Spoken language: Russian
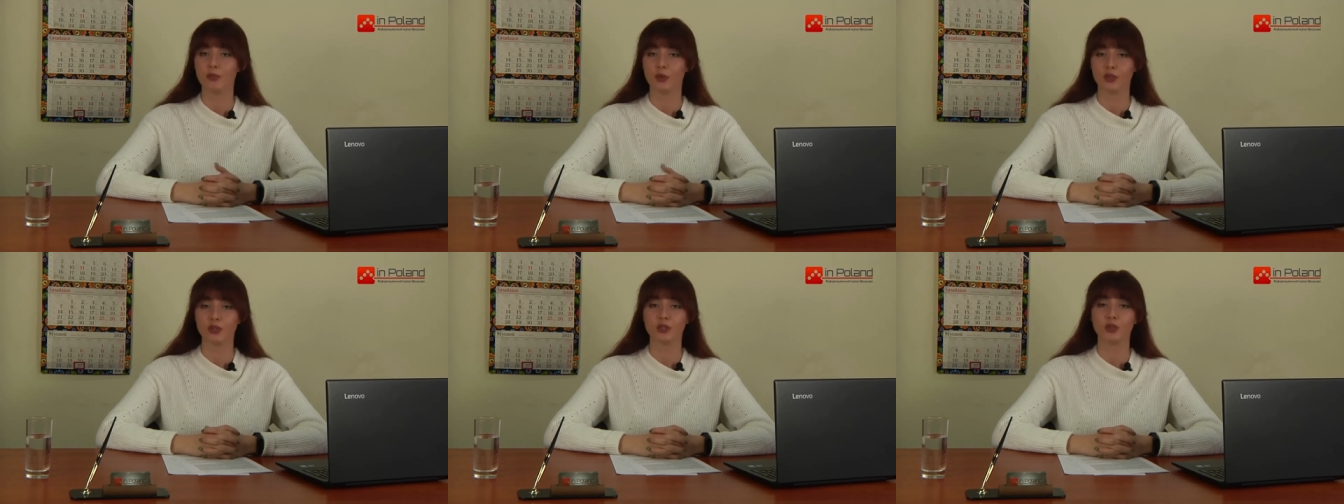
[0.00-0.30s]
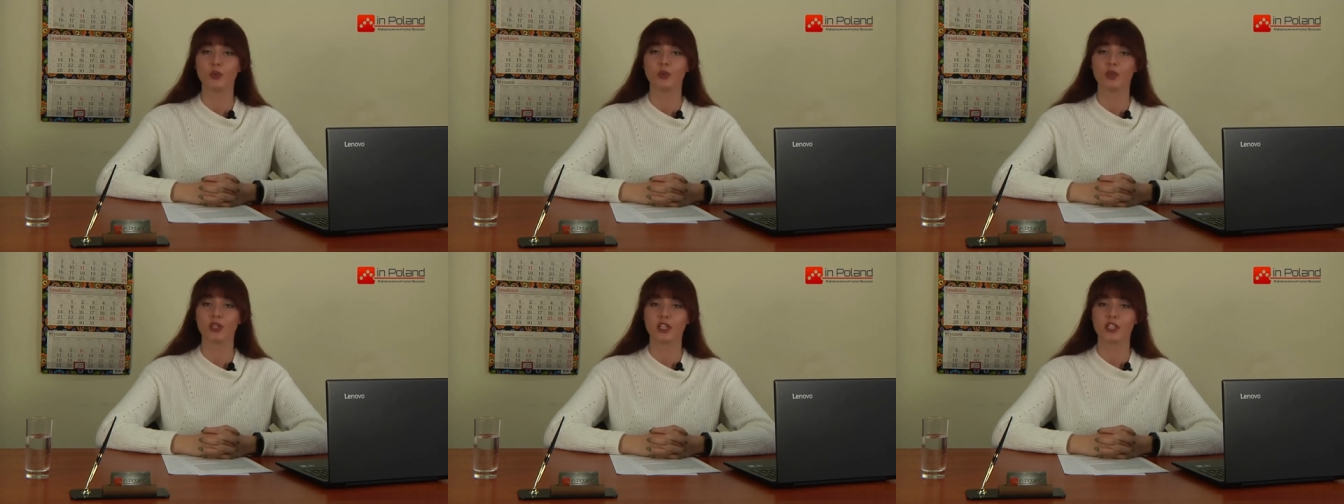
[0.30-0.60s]

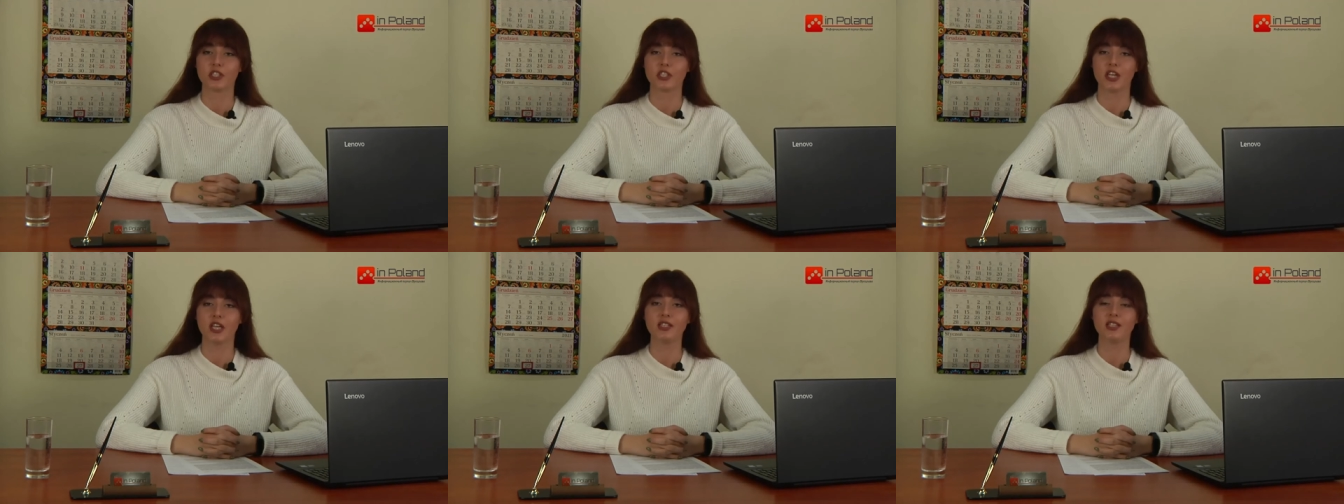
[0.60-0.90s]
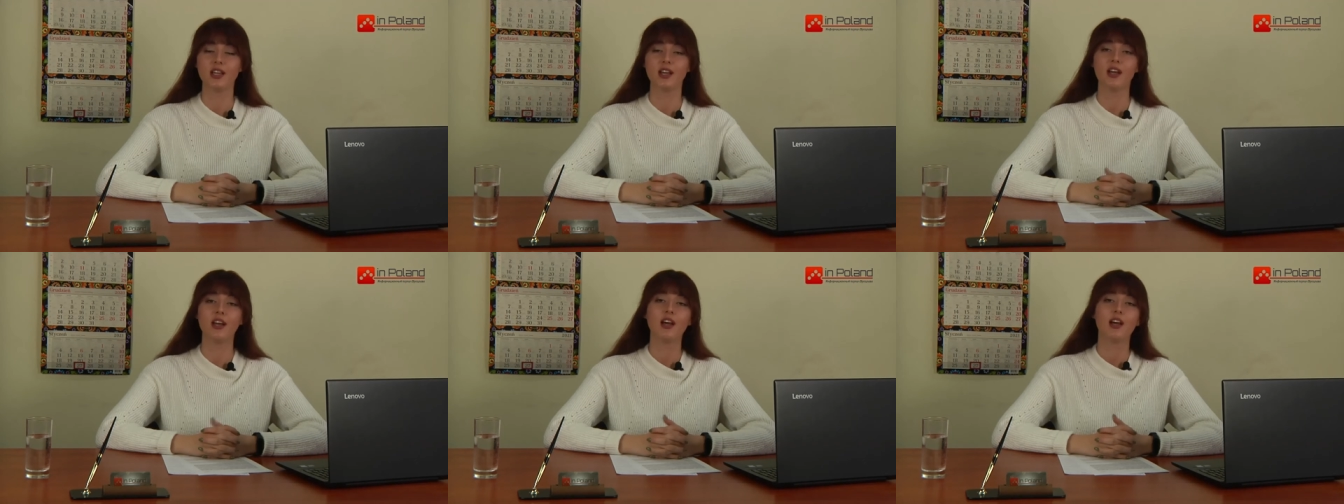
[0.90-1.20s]
модные
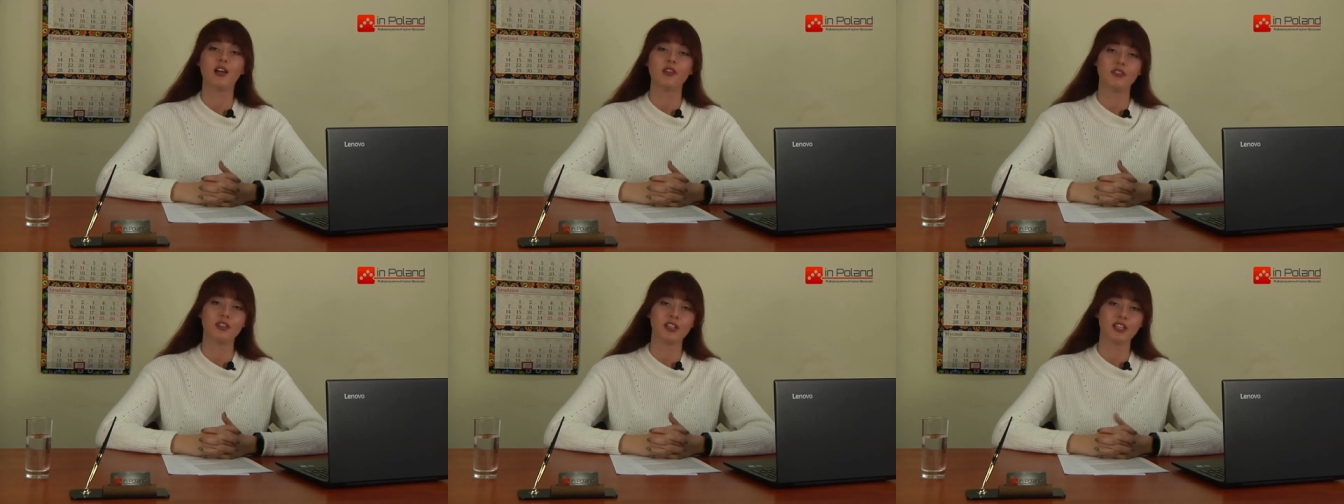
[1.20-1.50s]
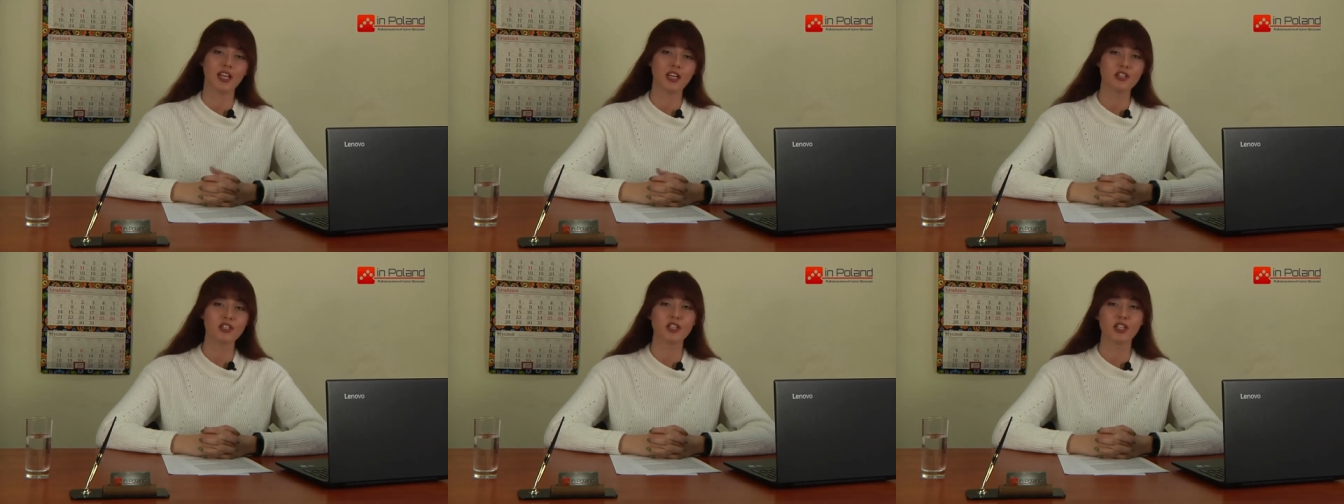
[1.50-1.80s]
украшения,
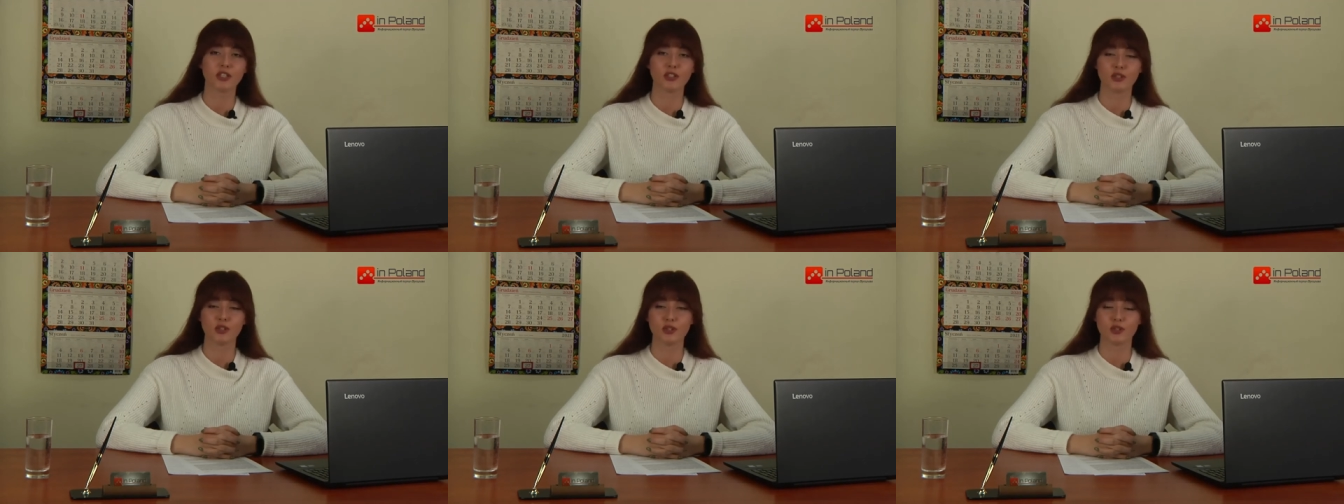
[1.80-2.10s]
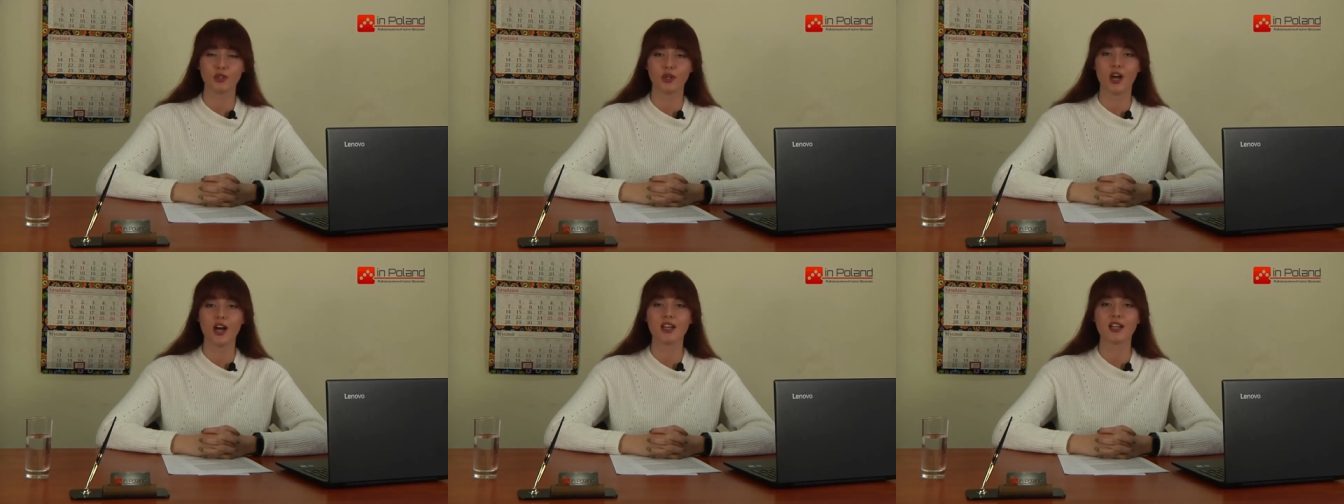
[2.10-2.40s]
винтажные
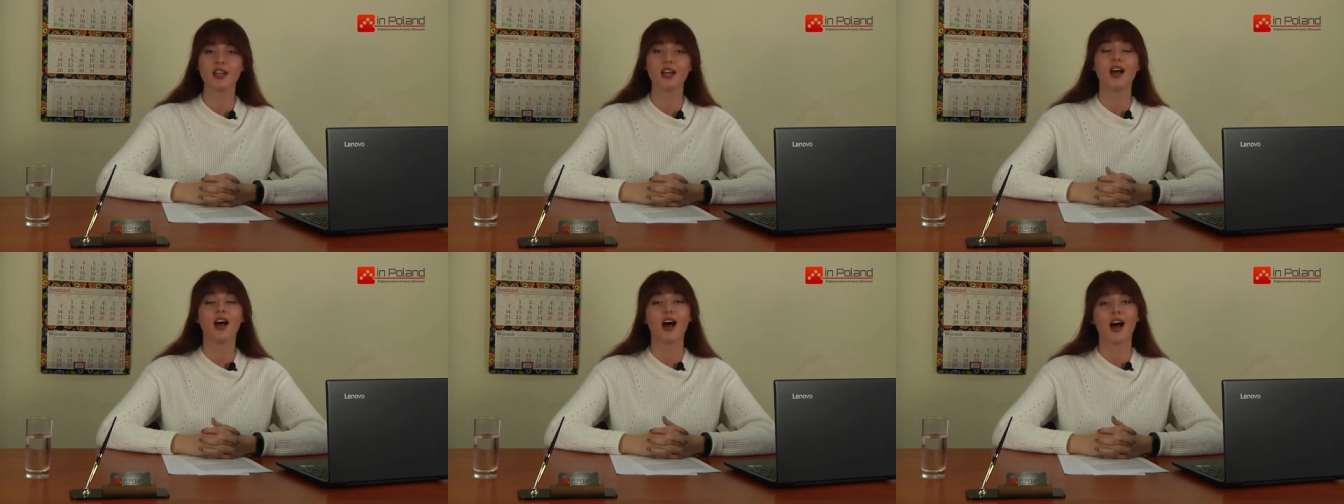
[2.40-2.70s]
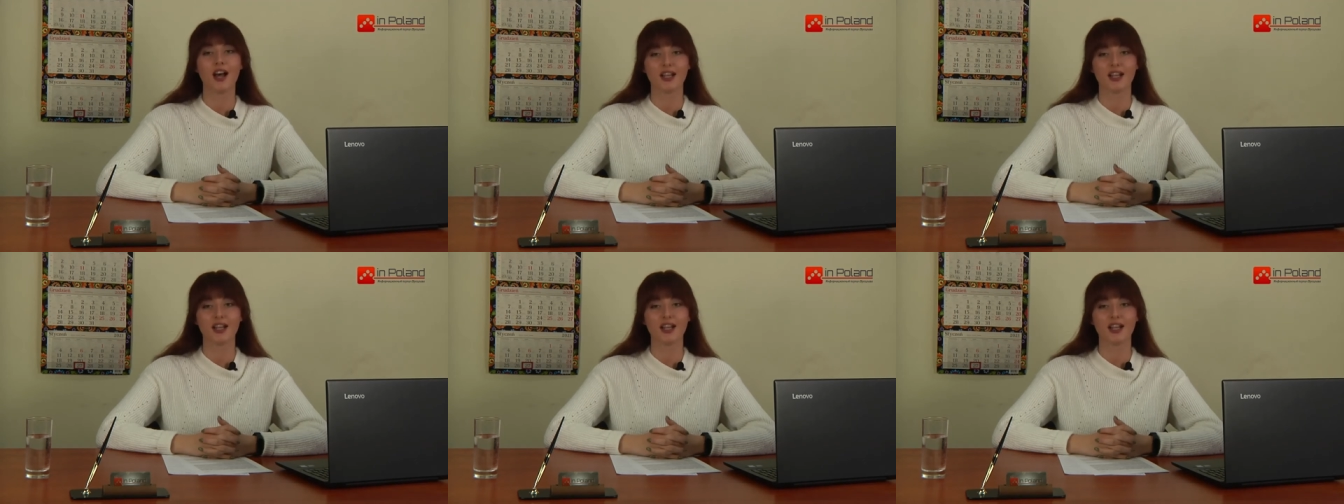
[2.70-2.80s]
аксессуары,